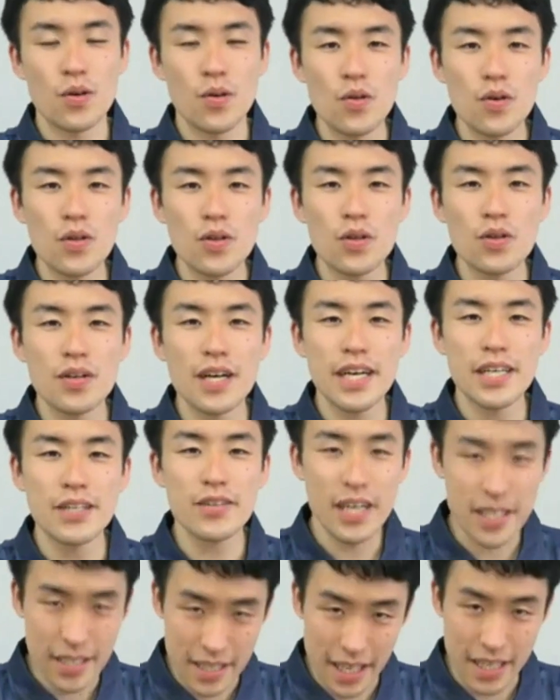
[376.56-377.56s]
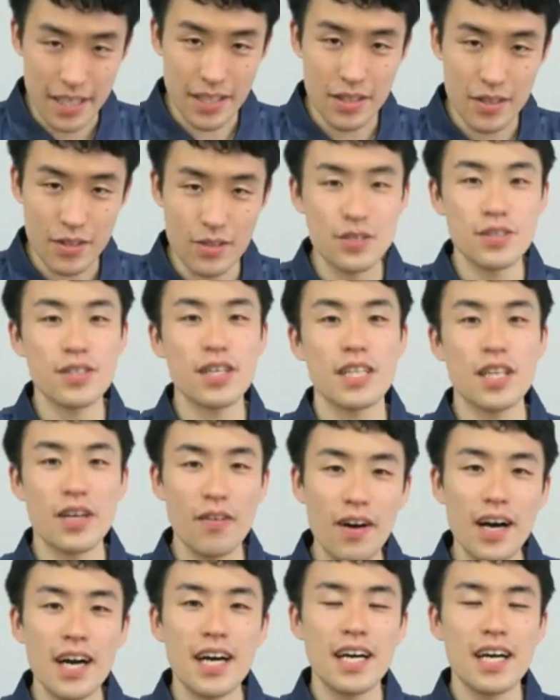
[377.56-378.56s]
この動画が良かったという
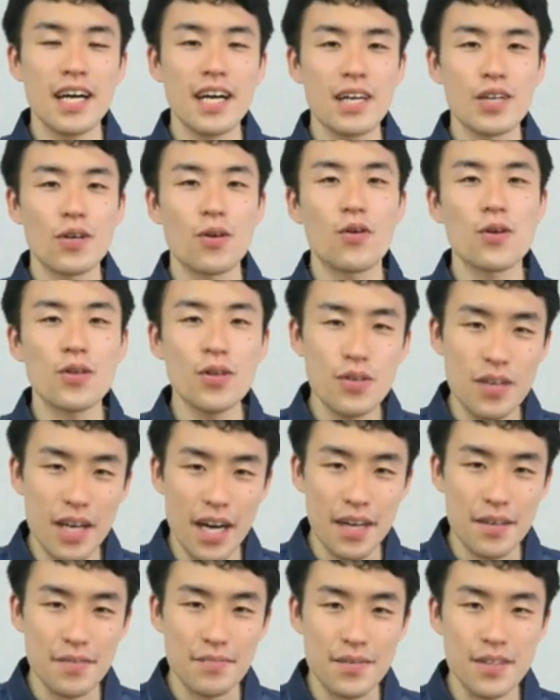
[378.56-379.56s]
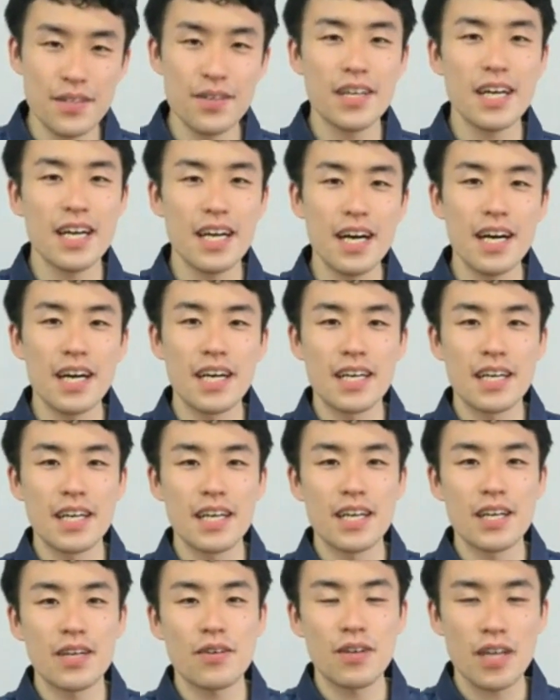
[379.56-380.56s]
方は高評価、それか
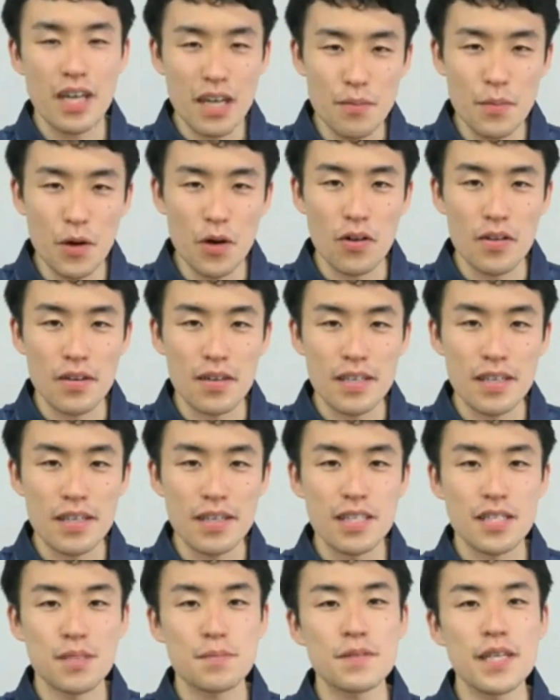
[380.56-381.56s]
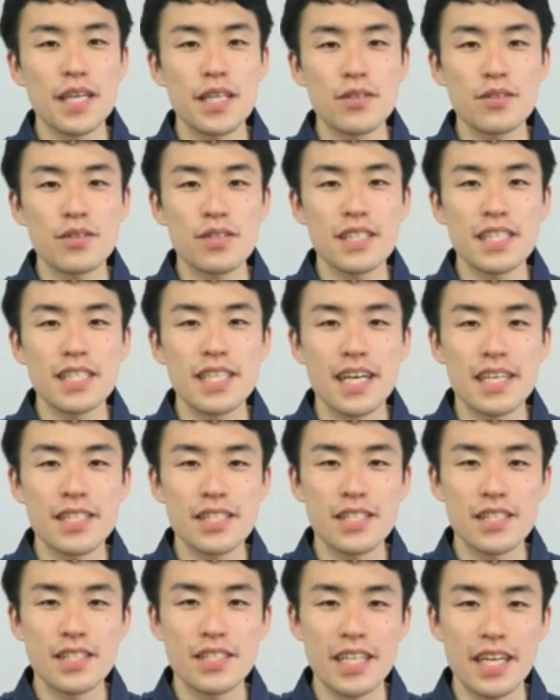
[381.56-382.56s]
らこれからもスプレーノズルに
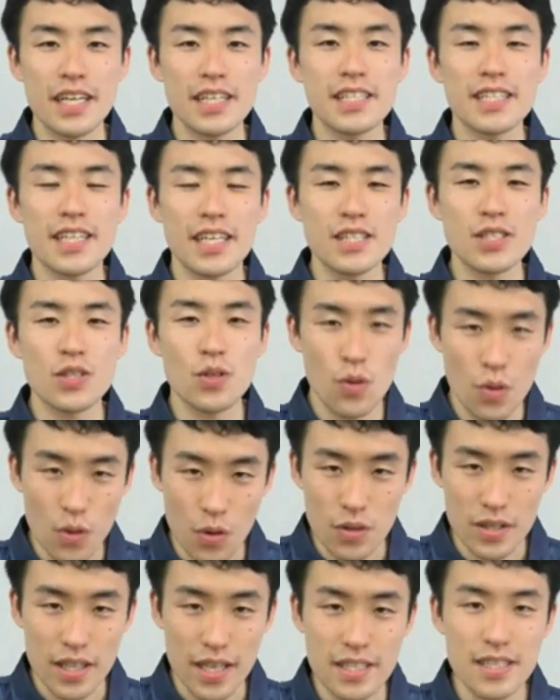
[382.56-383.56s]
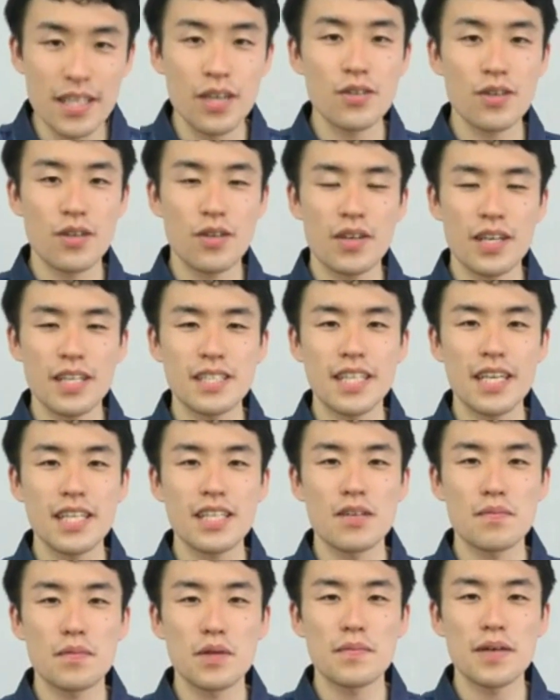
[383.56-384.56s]
関する役に立つ情報をたくさんお届けした
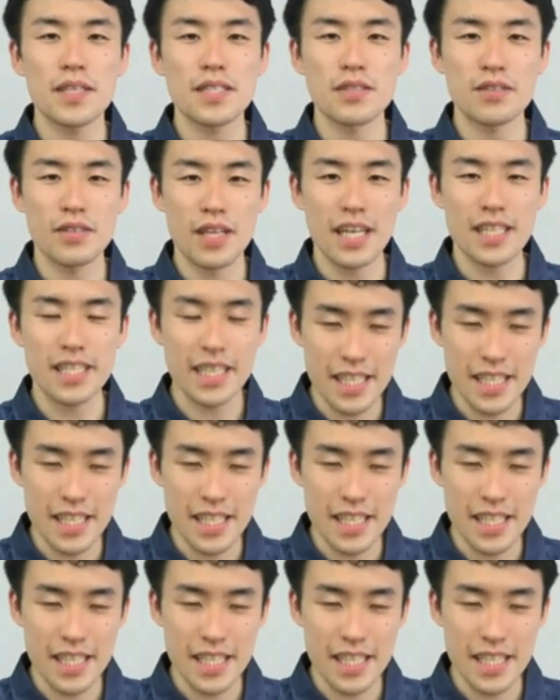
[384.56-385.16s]
いと思いますので、